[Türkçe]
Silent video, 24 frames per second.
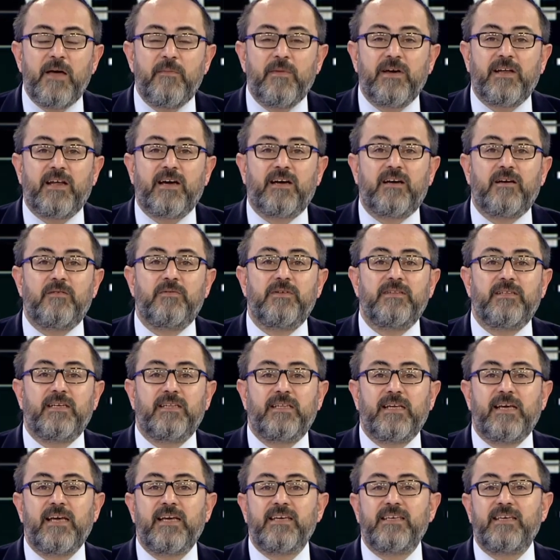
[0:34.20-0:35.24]
Hemen
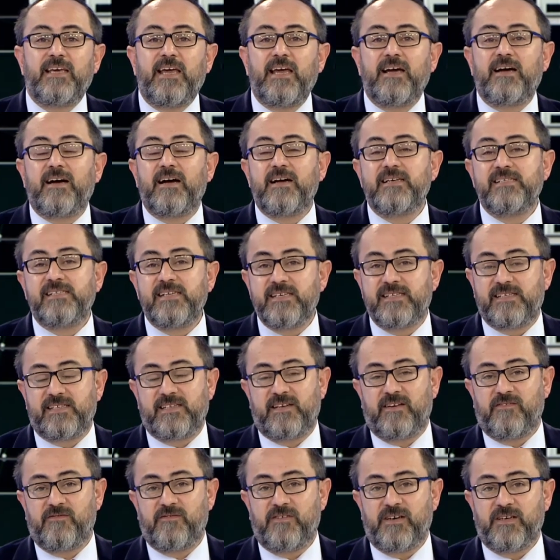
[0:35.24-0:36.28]
akabinde de YKS
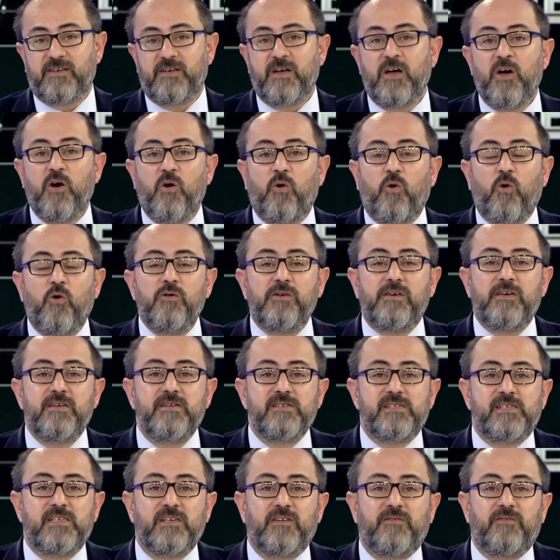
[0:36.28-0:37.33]
sınavı var.
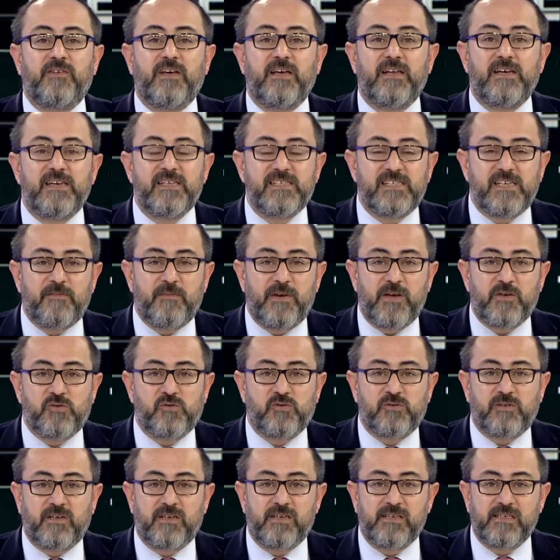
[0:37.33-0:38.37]
12. sınıf ve lise
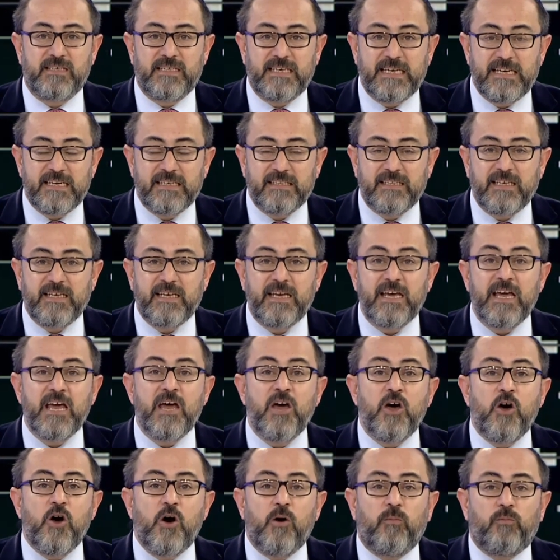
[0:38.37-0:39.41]
mezunlarının girdiği
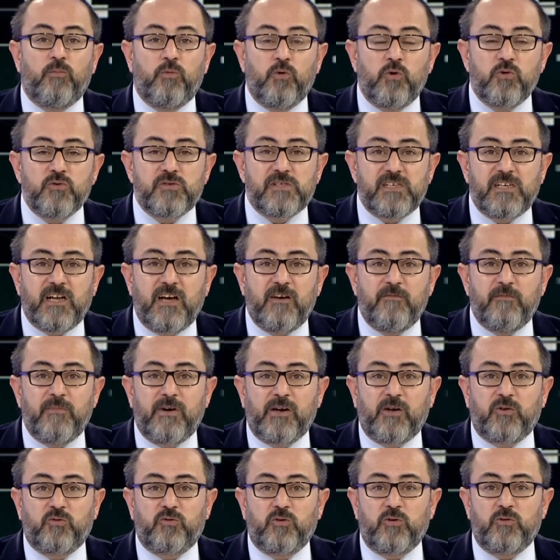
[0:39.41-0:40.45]
bu sınav
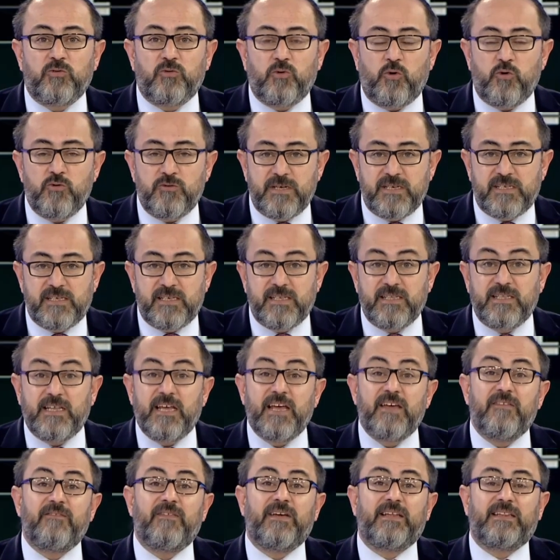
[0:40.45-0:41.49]
maratonunun
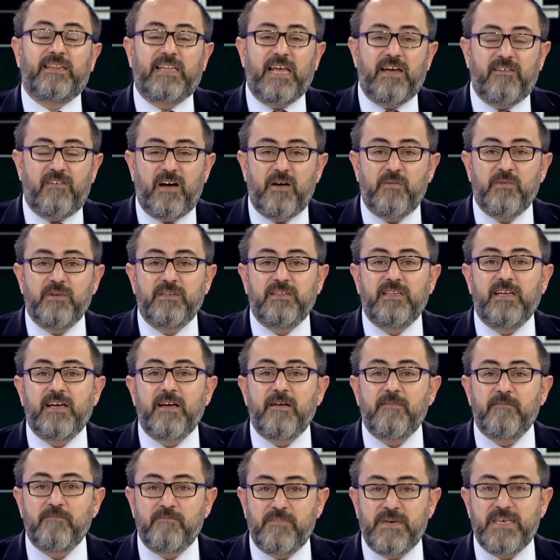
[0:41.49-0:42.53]
öncesinde ve
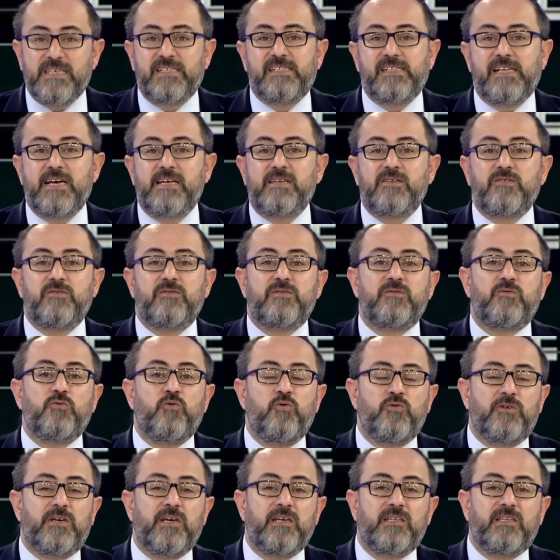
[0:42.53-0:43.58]
devamında bizler
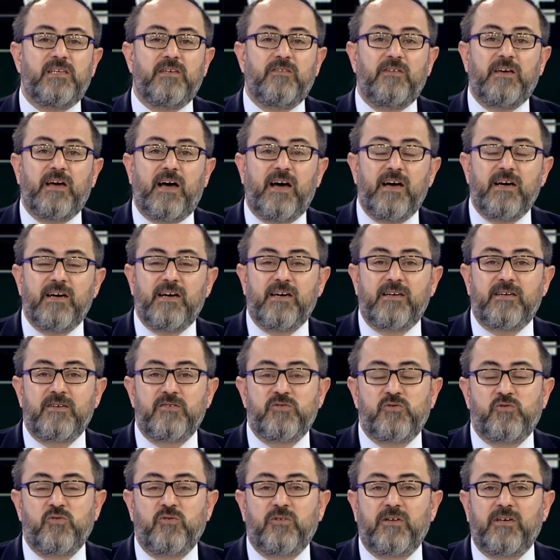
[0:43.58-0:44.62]
Ülke TV Ankara
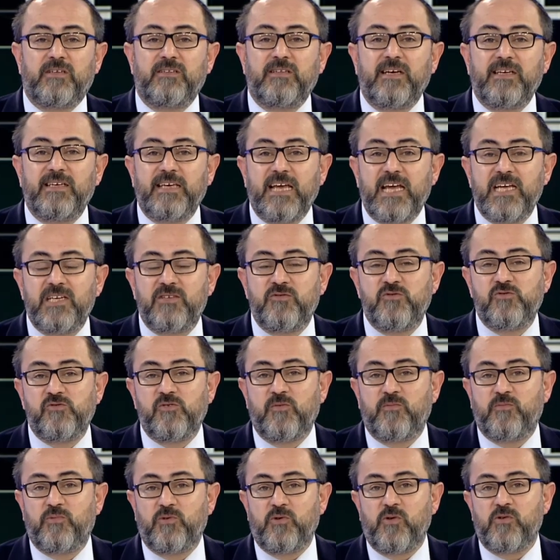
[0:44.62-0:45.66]
stüdyolarında Genç
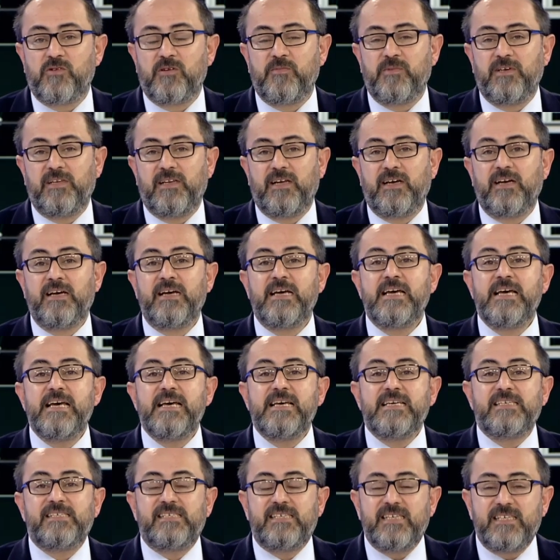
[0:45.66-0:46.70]
Vizyon programıyla
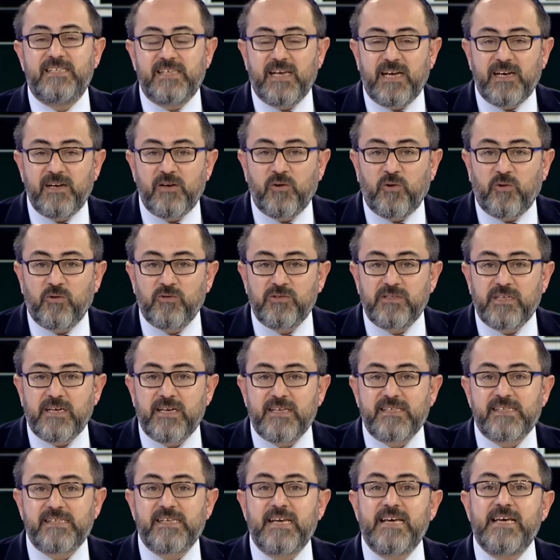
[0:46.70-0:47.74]
sizlerle
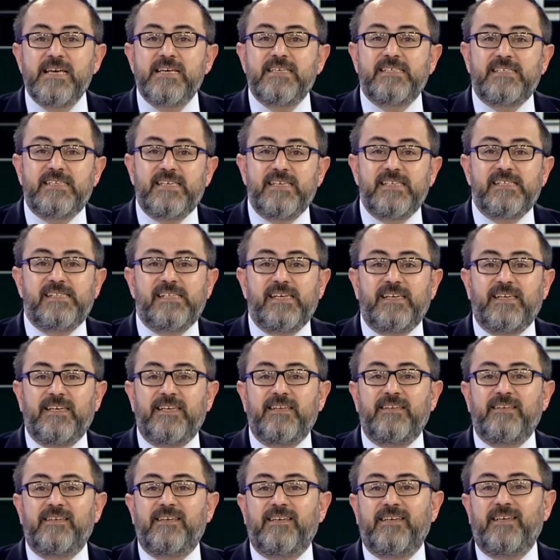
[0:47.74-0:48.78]
olacağız.
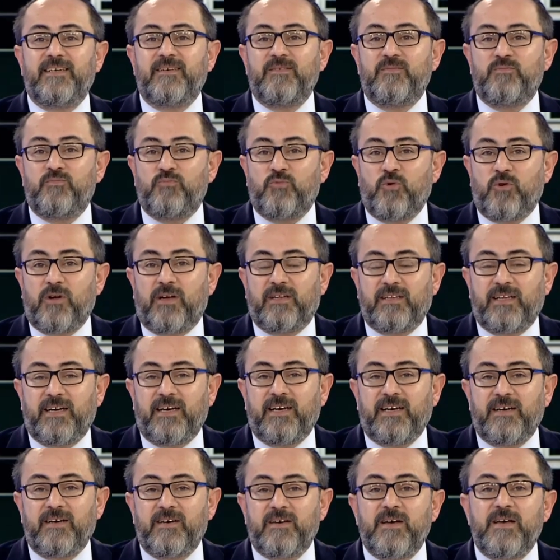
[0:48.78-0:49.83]
Sizlerin e,
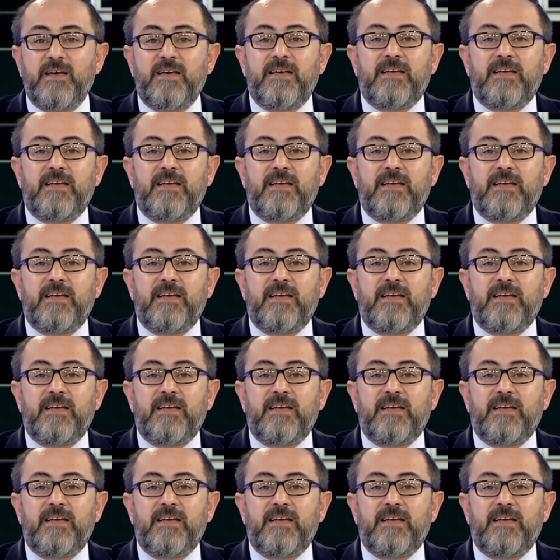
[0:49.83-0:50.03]
burada